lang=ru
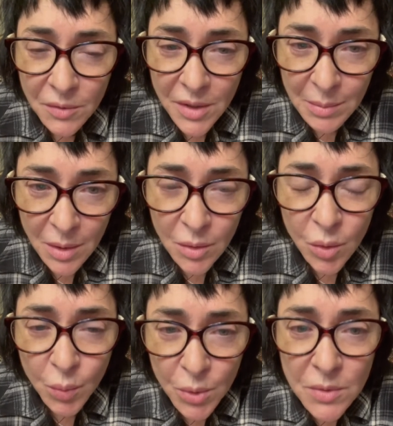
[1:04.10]
время.
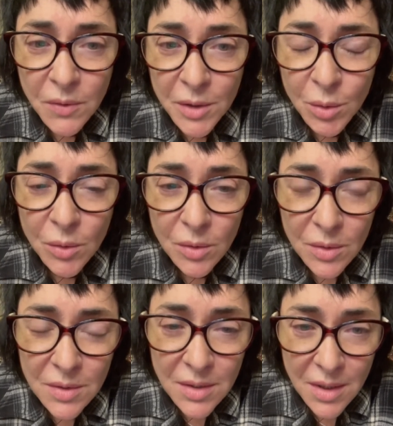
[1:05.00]
Ну, пусть выйдут
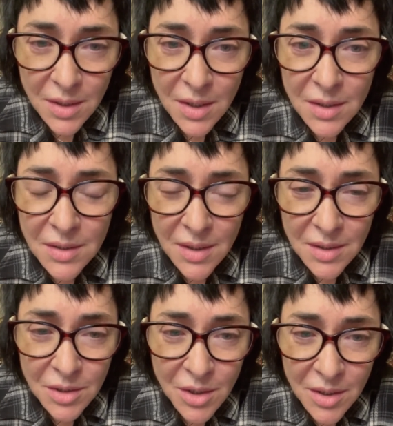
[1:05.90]
старики,
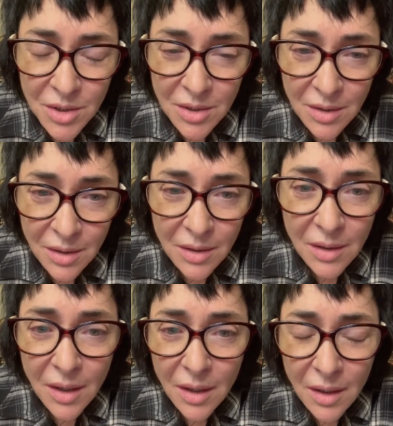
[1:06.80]
дети, женщины,
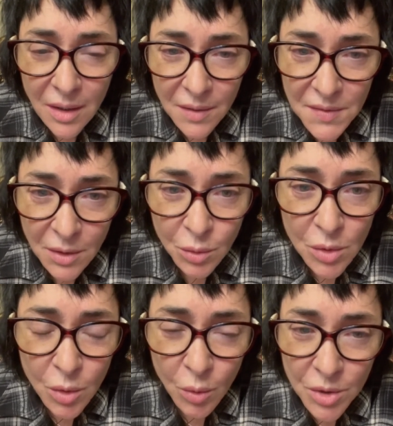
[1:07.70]
все, кто
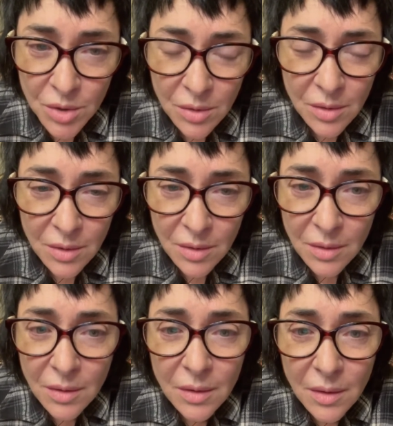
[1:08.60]
не хочет
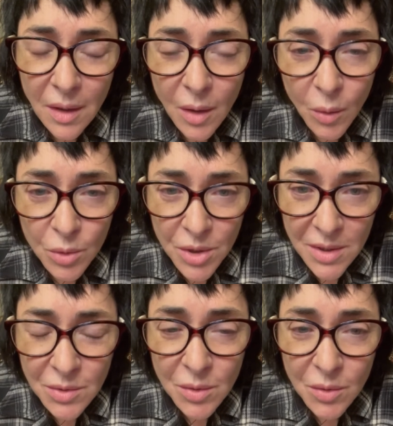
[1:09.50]
э,
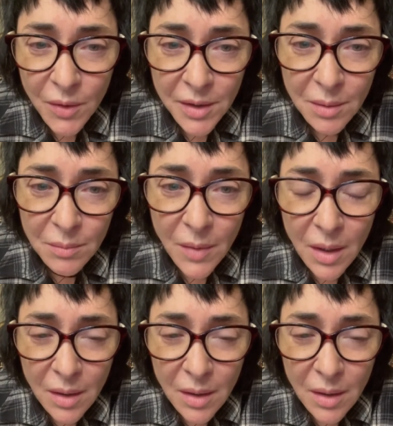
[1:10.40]
участвовать в этом.